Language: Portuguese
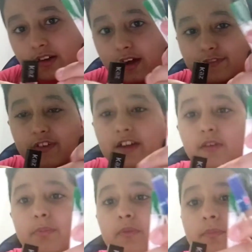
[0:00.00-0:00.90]

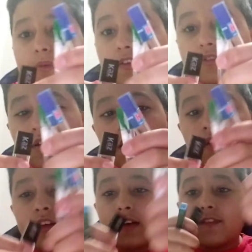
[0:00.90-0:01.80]
Rafael Pompeu.
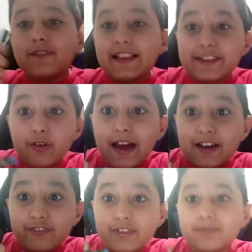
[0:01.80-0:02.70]
Valeu,
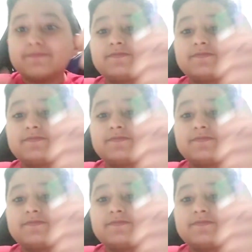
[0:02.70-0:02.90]
Rafa.